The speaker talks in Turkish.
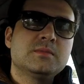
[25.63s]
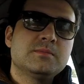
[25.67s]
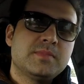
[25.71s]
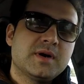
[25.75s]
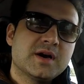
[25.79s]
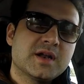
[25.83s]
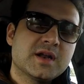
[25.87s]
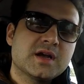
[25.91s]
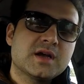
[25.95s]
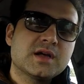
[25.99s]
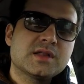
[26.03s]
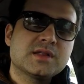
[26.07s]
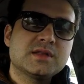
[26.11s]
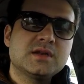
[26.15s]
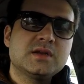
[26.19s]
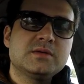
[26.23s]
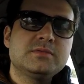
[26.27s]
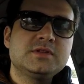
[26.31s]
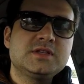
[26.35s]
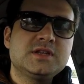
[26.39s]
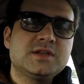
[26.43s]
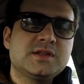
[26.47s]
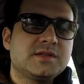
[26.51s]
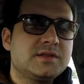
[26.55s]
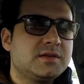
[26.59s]
para
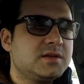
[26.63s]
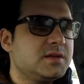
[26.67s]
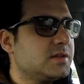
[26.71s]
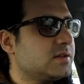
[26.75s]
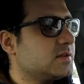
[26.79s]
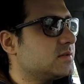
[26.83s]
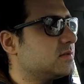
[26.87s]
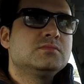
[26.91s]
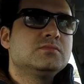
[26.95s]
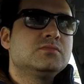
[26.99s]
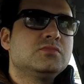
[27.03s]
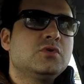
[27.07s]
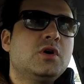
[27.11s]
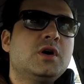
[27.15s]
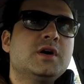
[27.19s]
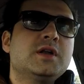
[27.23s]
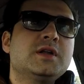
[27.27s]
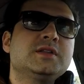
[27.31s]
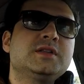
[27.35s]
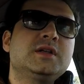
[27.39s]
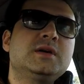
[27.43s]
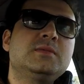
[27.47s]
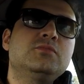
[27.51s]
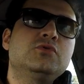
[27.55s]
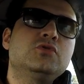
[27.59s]
kazanabilirsiniz. Bu
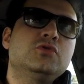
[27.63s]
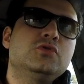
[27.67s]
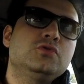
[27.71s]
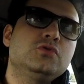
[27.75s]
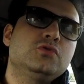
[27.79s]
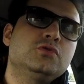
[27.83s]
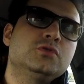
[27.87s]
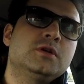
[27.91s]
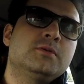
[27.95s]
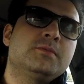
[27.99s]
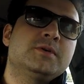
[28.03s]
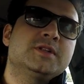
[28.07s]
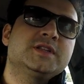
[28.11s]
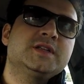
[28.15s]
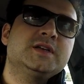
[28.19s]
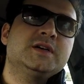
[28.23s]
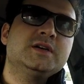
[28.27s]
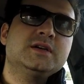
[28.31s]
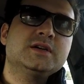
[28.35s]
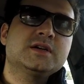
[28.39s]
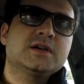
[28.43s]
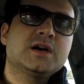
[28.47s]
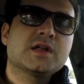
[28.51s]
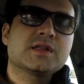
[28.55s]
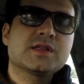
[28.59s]
arada bu
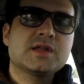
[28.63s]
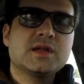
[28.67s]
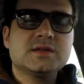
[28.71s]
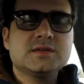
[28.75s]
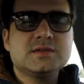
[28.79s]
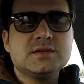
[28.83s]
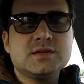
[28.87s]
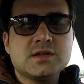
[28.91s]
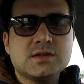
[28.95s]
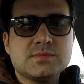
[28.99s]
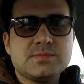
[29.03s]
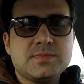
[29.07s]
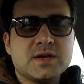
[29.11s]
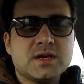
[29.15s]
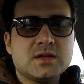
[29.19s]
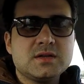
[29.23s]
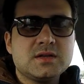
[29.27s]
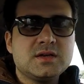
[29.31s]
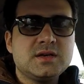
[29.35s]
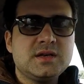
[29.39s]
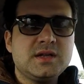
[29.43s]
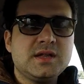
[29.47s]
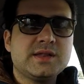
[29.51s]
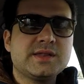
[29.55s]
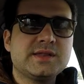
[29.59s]
uygulamada kazandığınız
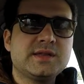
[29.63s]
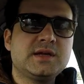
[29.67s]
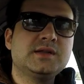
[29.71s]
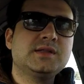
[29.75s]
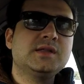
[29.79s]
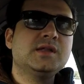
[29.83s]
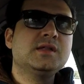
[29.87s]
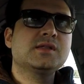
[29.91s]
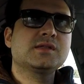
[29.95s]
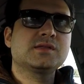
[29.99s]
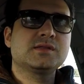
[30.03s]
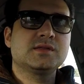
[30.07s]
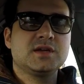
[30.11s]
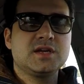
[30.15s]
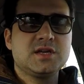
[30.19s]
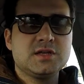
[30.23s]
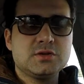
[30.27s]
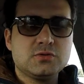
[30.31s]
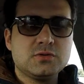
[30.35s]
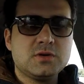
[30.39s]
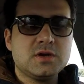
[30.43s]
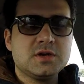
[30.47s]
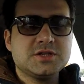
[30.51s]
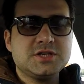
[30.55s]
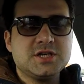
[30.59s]
paraları isterseniz nakit
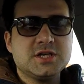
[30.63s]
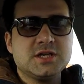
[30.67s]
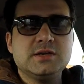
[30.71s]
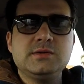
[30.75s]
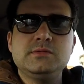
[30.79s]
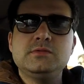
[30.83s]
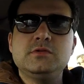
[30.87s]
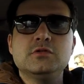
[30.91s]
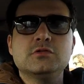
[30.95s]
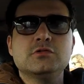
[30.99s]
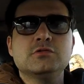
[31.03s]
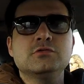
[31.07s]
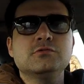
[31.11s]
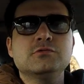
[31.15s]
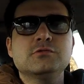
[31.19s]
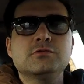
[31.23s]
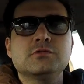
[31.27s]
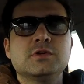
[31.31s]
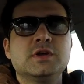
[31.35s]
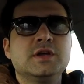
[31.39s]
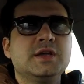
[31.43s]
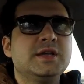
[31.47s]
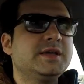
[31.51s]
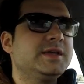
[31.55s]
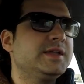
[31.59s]
olarak çekebiliyorsunuz.
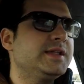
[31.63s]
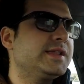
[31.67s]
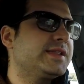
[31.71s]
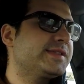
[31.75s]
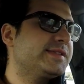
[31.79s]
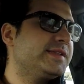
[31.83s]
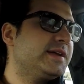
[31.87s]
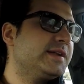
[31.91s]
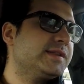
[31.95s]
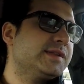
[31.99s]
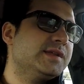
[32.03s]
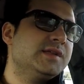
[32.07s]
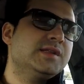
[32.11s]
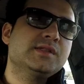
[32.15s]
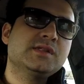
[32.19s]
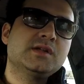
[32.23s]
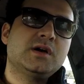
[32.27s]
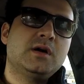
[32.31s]
İsterseniz